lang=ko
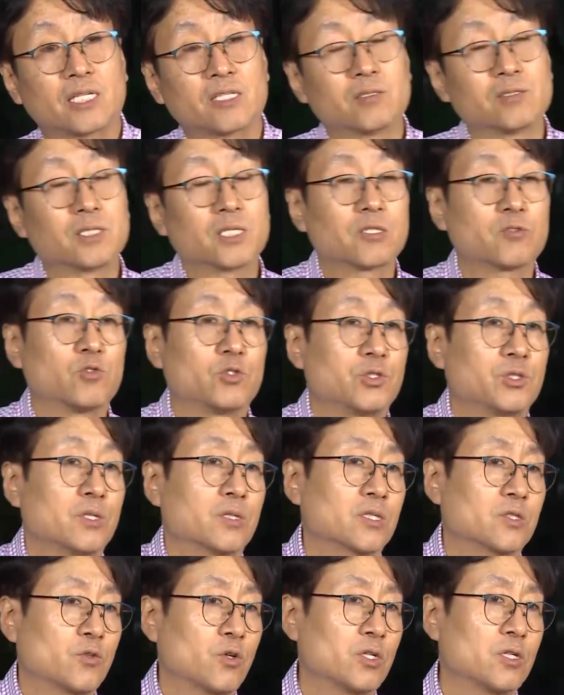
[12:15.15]
이런 얘기도
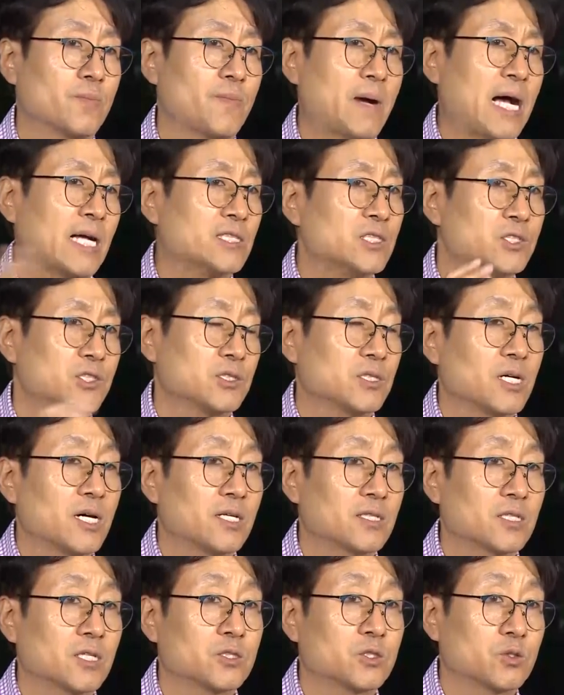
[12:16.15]
있어요. 그러니까 뇌를 많이 쓰게
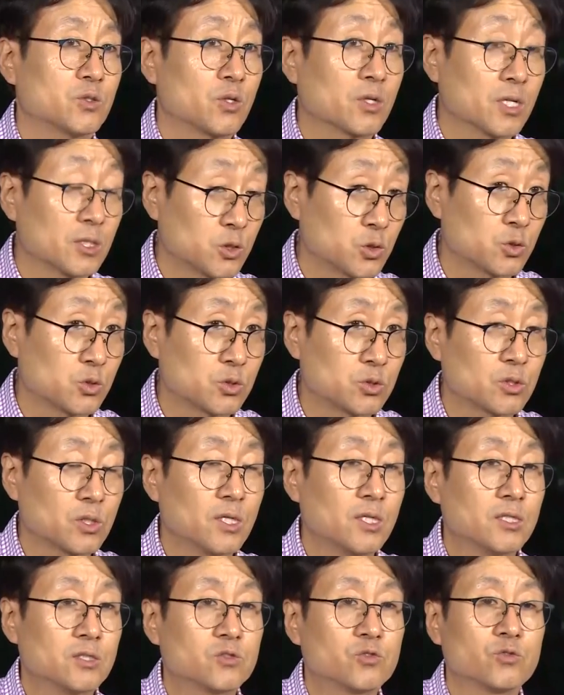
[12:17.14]
하는 게 되게
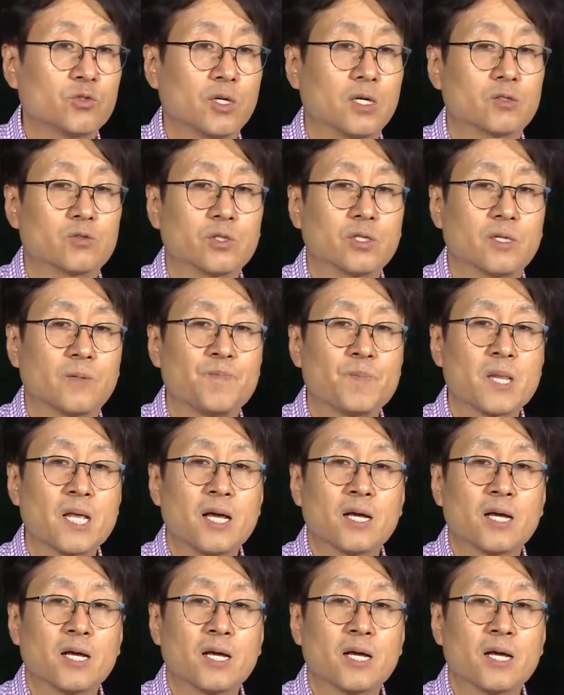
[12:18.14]
중요하고요.